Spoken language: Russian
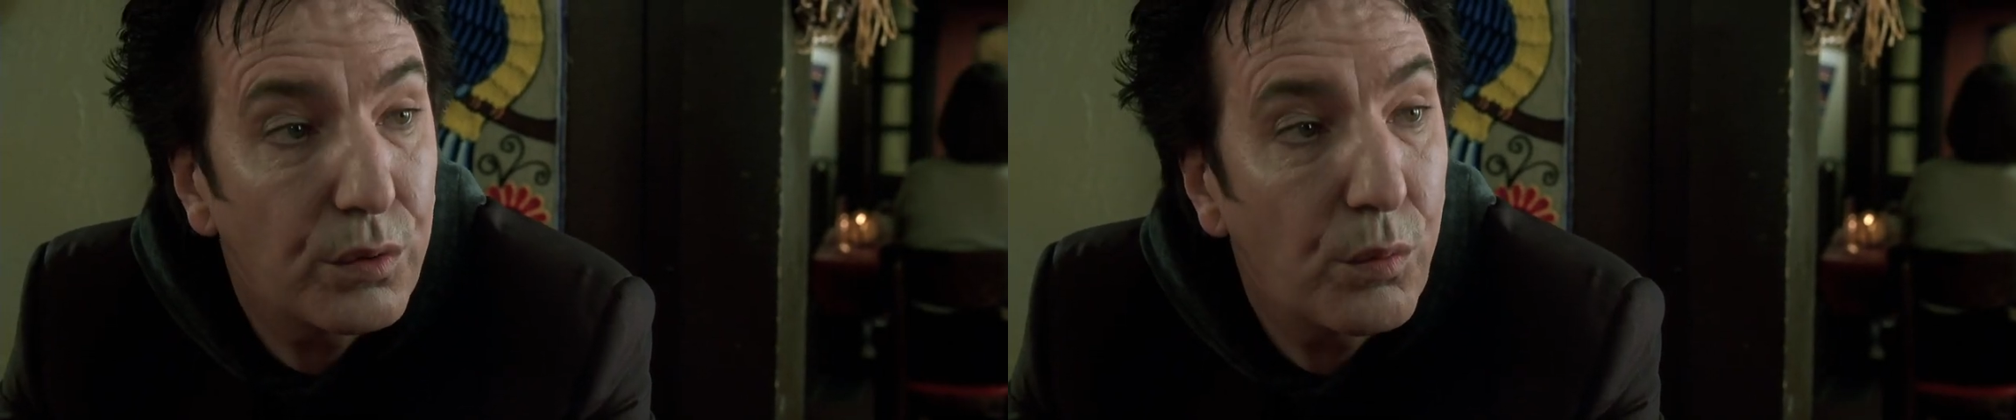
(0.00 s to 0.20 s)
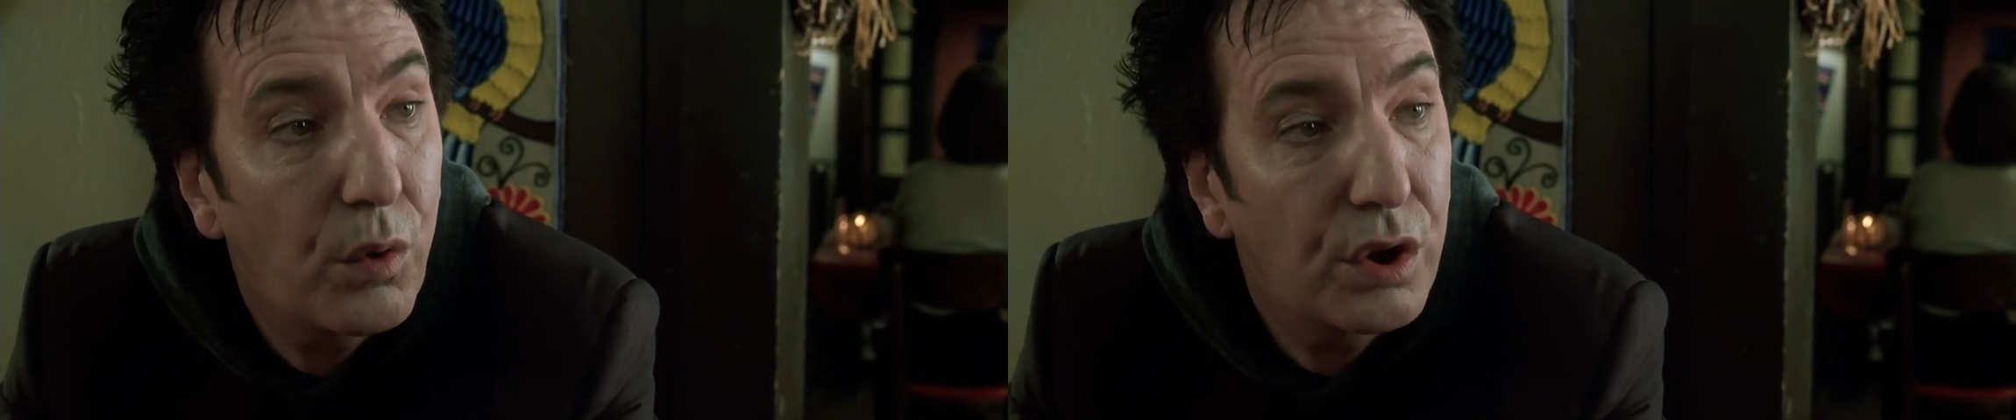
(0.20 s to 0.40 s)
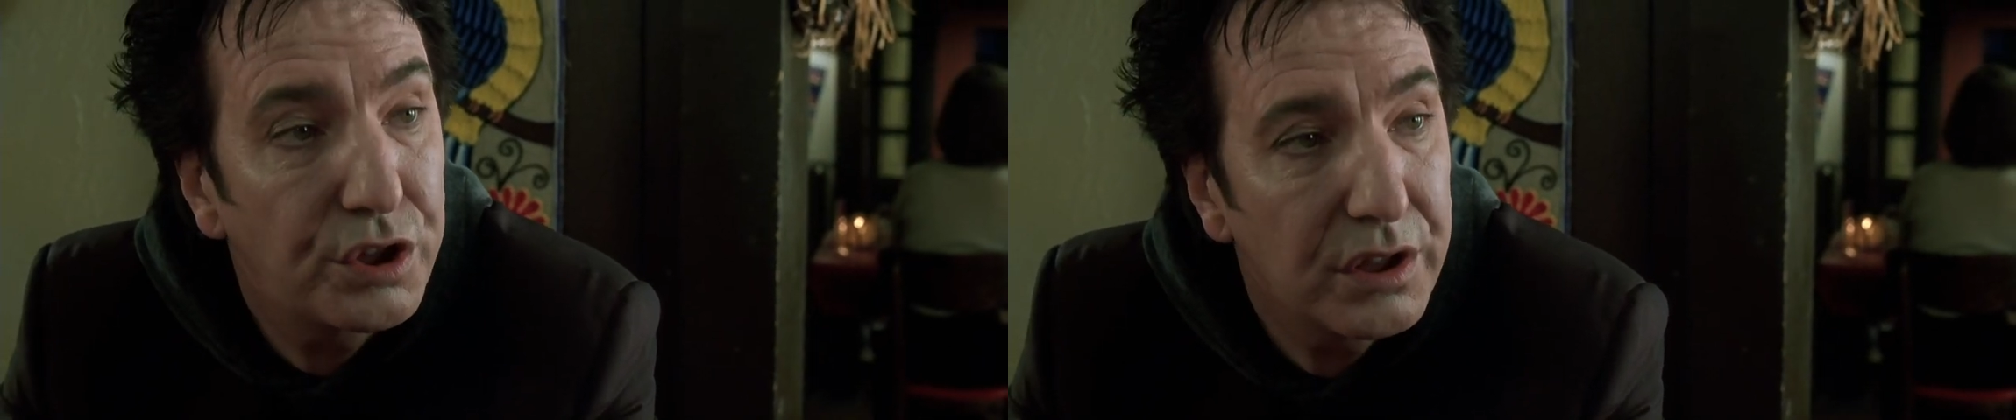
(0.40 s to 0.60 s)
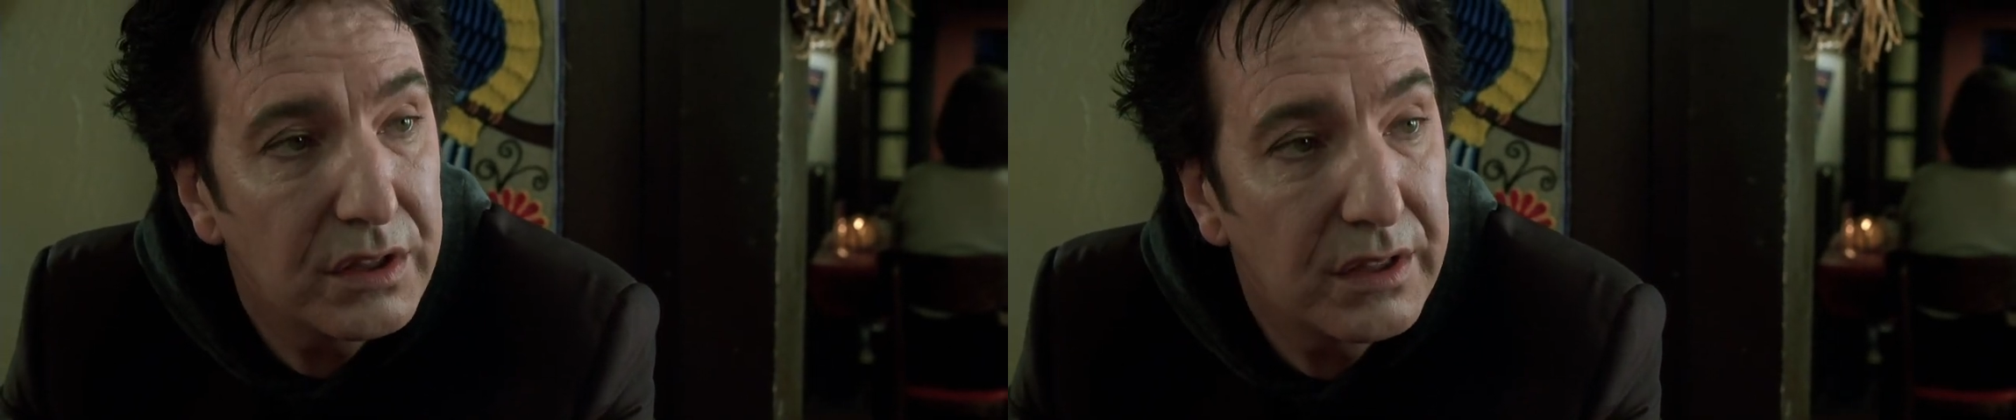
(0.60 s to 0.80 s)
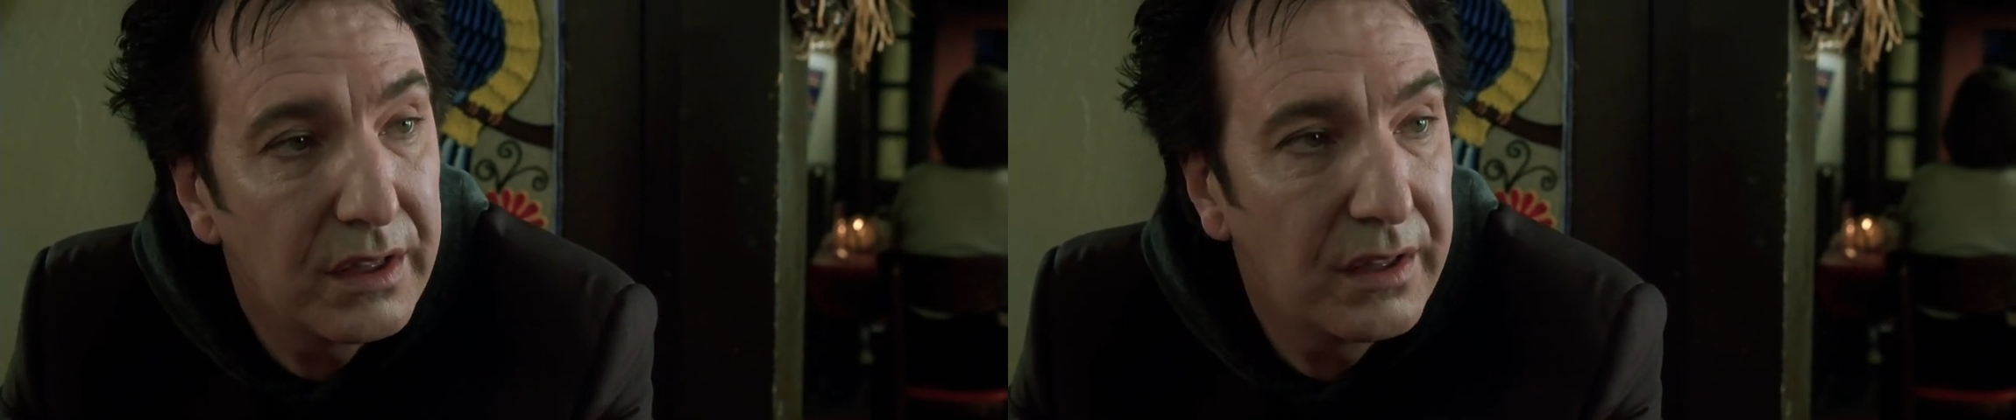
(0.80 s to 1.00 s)

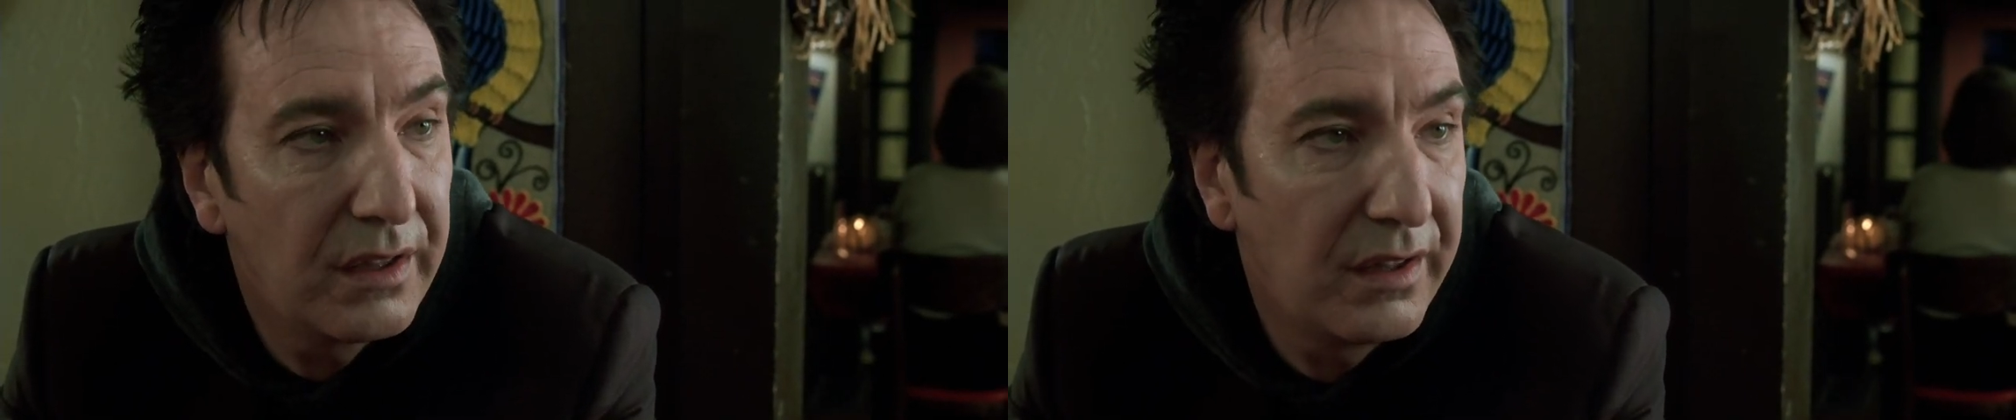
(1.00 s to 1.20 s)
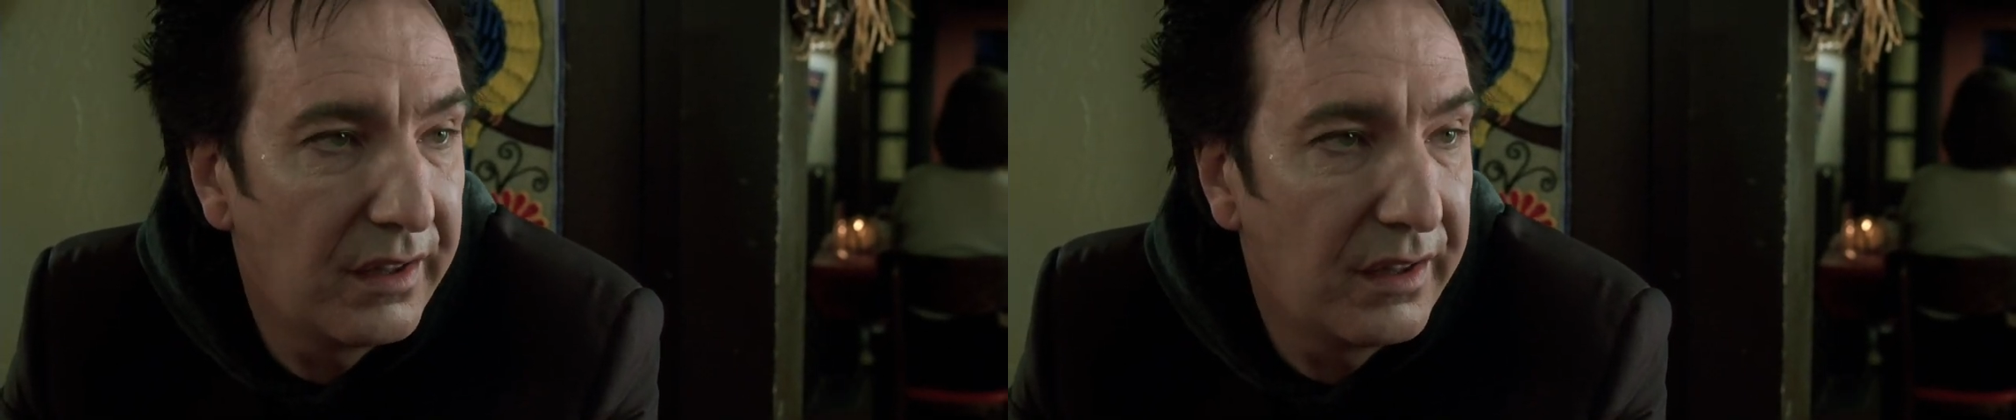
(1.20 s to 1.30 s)
наблюдателей.